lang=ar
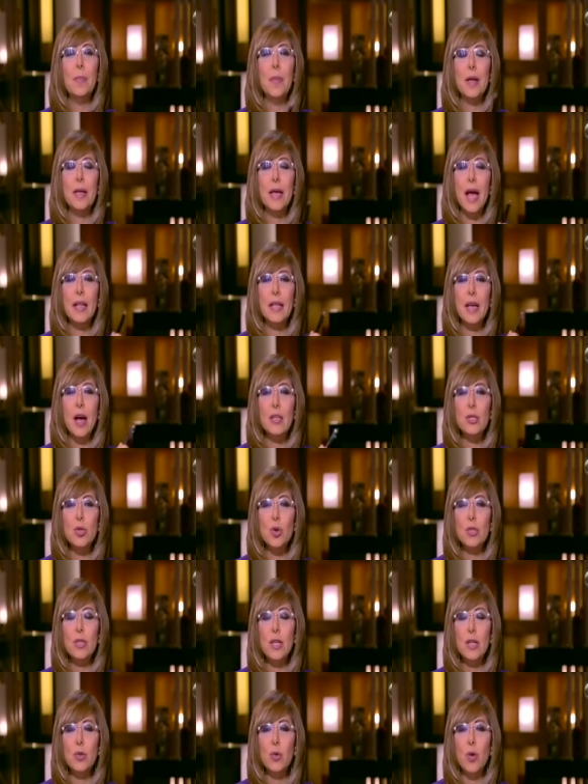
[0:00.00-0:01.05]
يعني
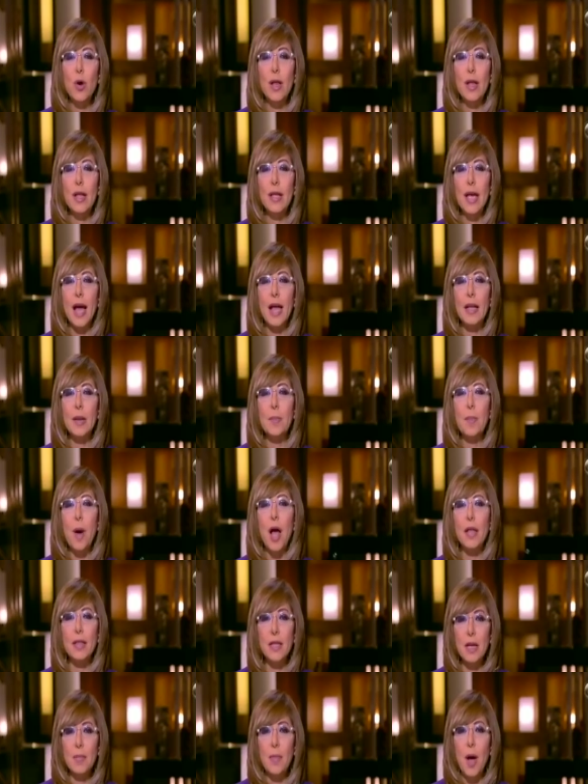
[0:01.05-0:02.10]
اظن انه يعني
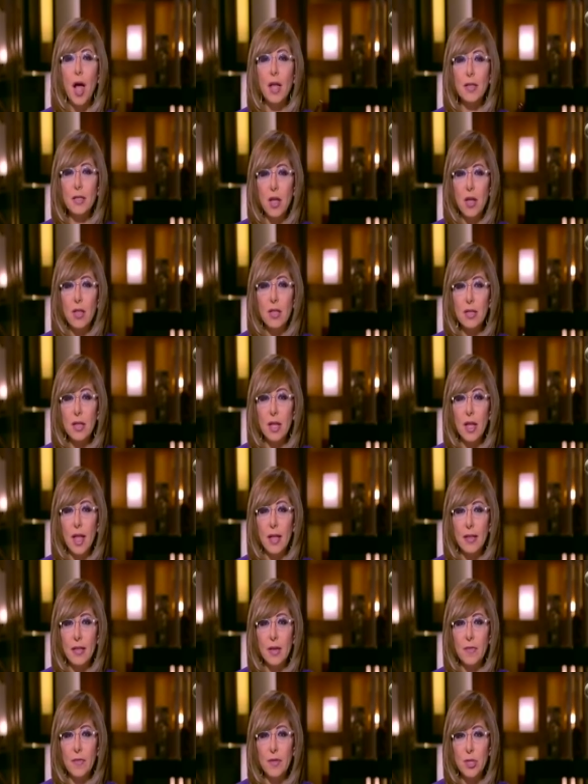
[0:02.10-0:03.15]
بعض المحطات
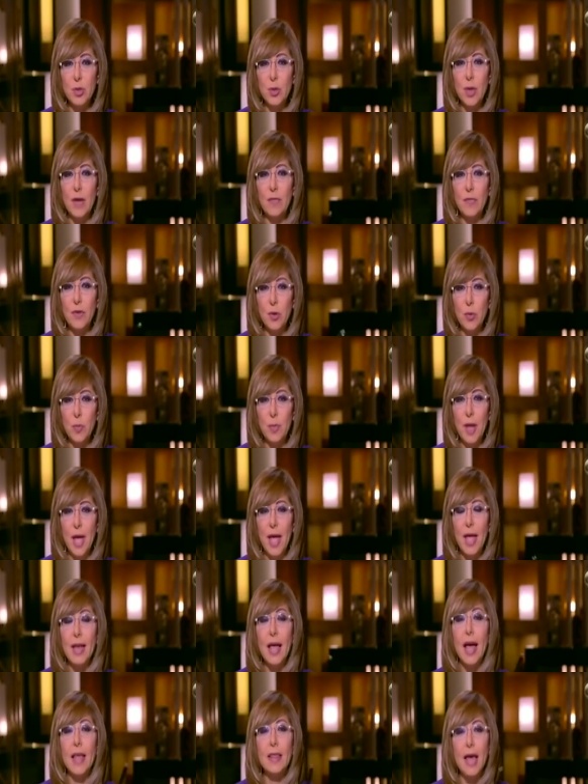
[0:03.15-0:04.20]
التلفزيونيه في
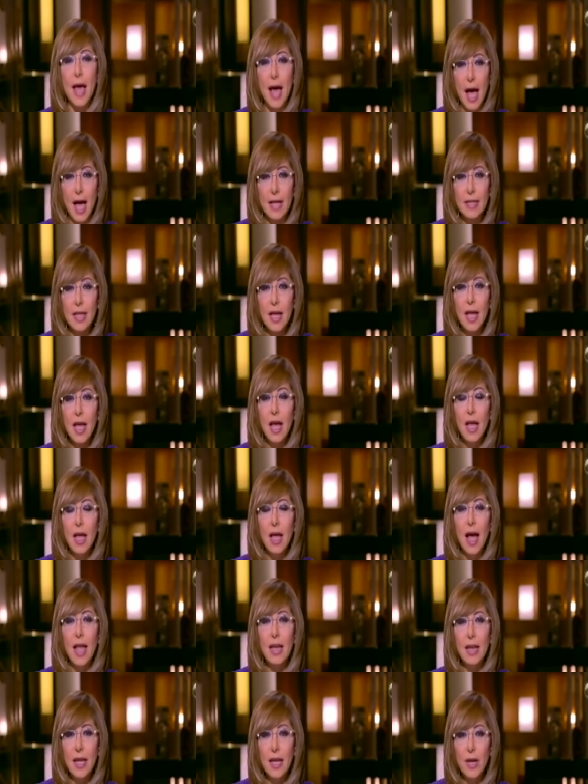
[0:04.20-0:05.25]
لبنان اذاعت
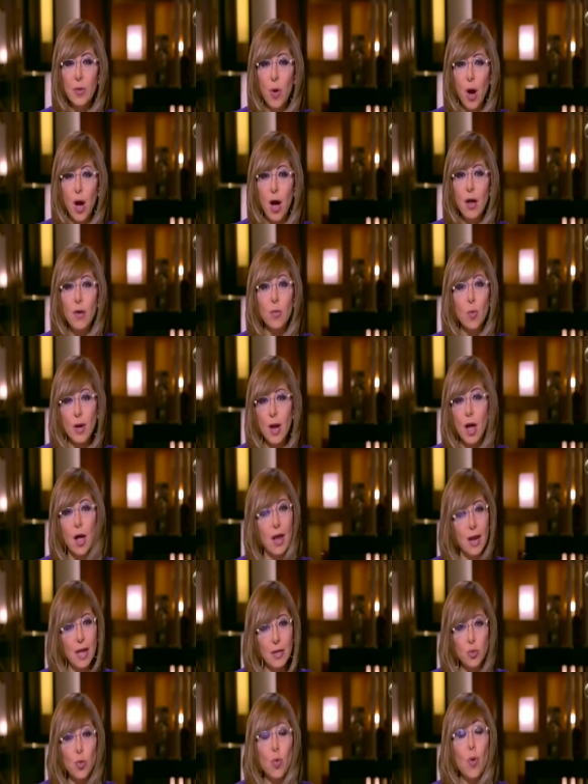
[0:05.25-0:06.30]
آه، الحوار
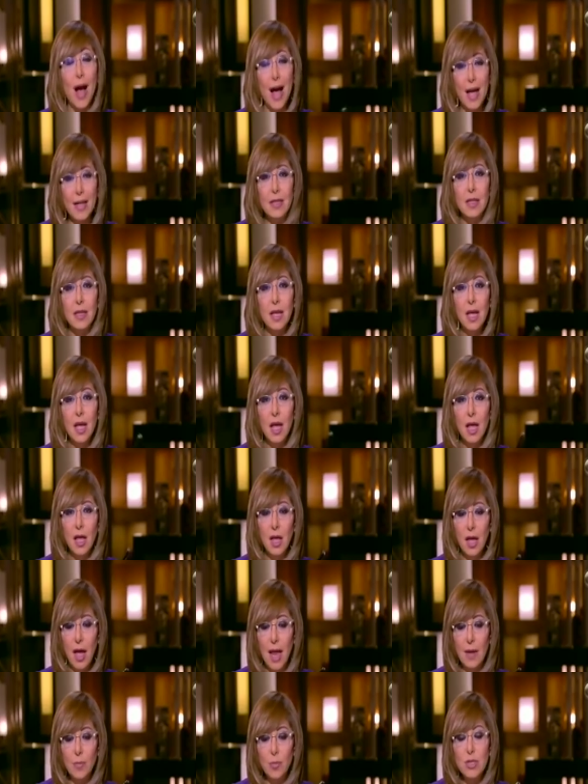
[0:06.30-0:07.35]
ونقلته عن
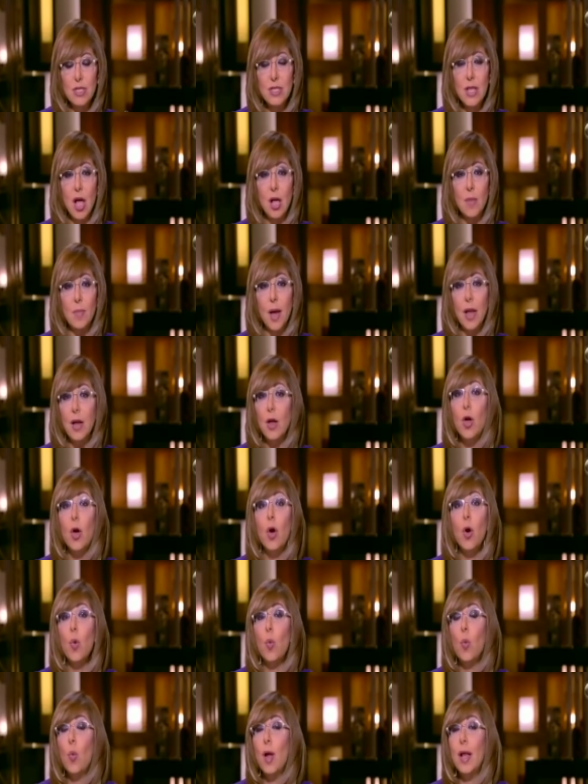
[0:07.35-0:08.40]
آه، المستقبل
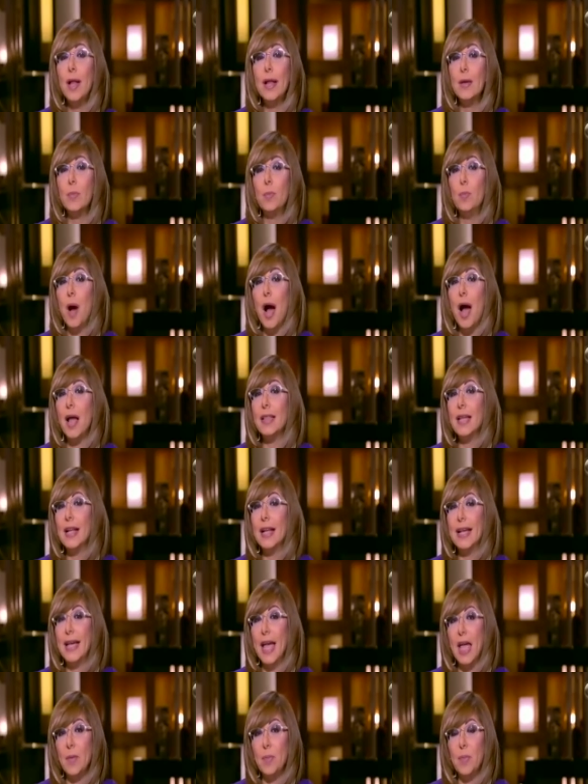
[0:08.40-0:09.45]
وبعض
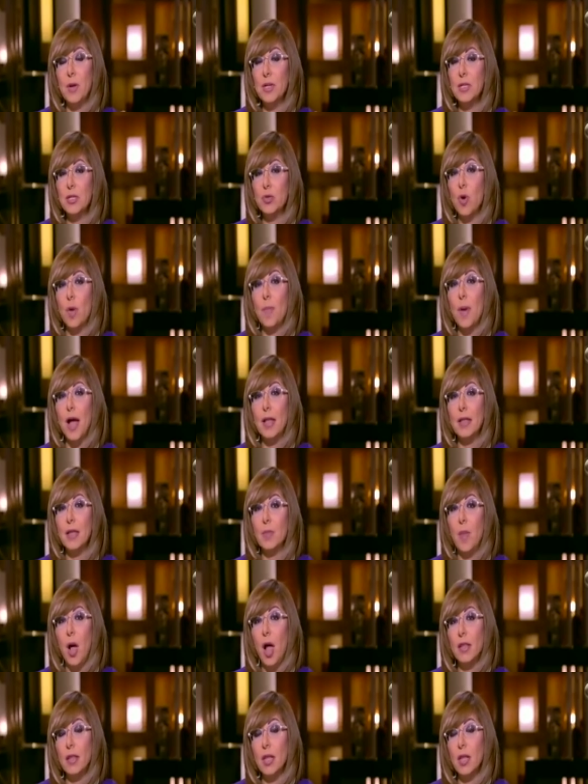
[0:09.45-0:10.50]
الكيبلز وبعض
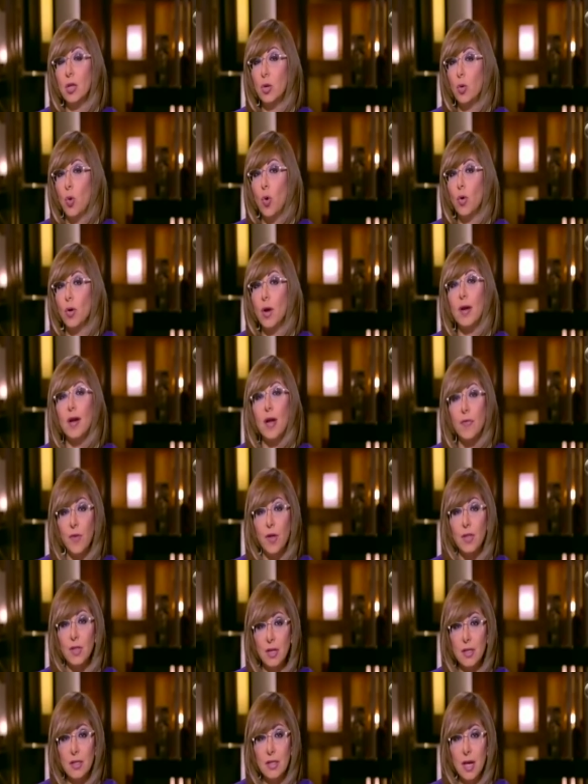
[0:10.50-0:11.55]
المحطات الاخرى
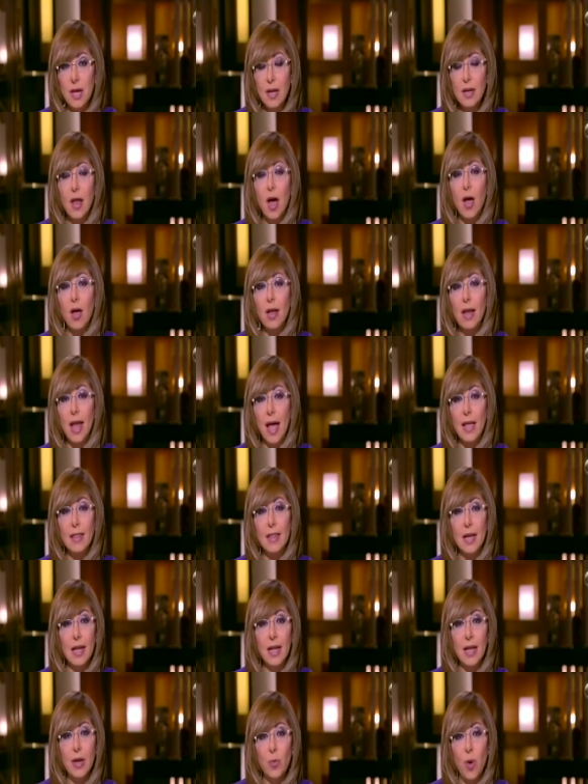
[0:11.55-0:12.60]
رفضت نقل
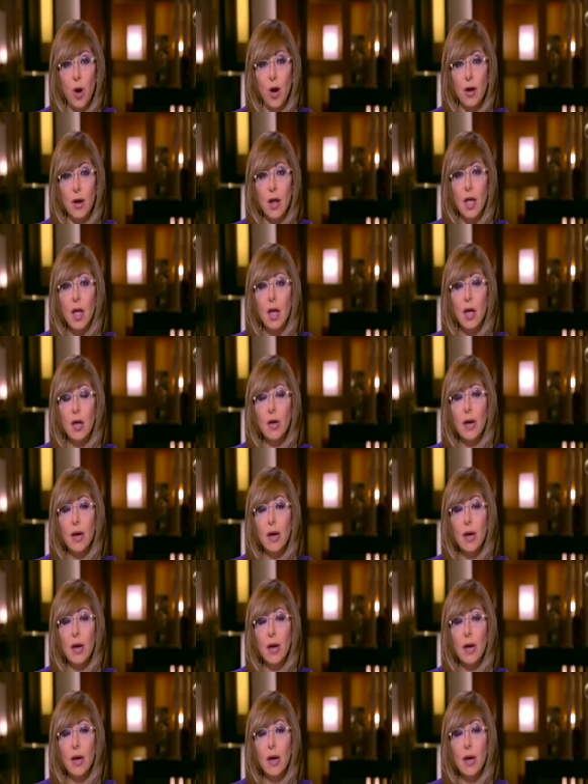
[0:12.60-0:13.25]
هذا الحوار آه،